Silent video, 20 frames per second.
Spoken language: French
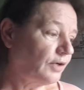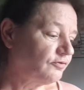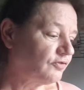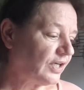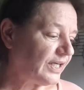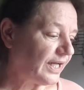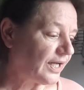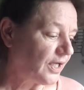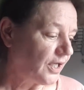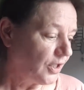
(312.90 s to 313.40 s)

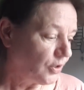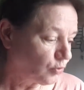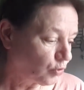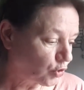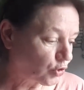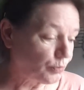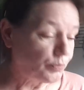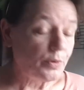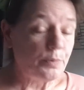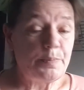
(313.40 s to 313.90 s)
voilà.
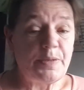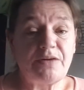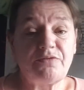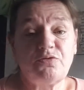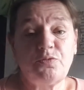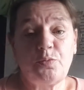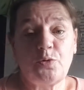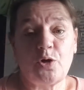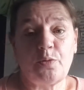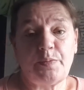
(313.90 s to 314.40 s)
Donc, je ne peux pas
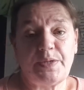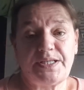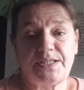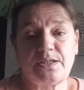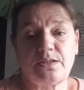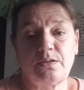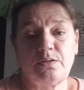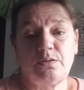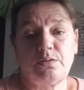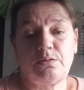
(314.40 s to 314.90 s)
vous
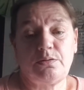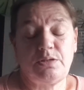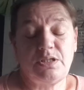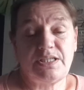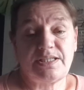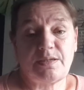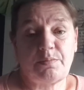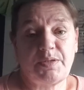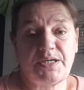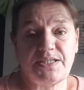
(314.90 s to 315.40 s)
promettre
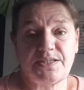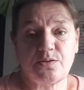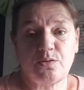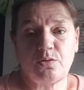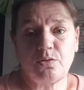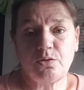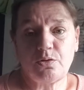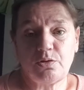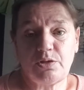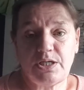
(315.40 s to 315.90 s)
dès à
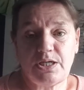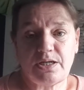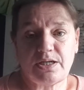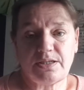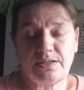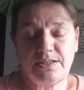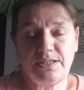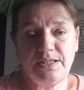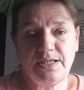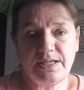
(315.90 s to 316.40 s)
présent que les
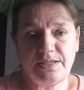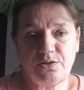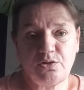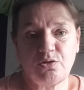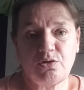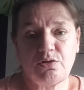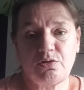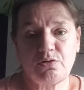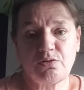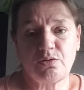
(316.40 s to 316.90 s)
lundis
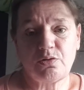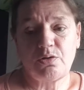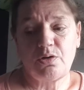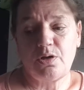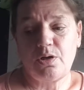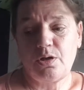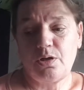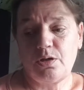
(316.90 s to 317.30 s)
gagnants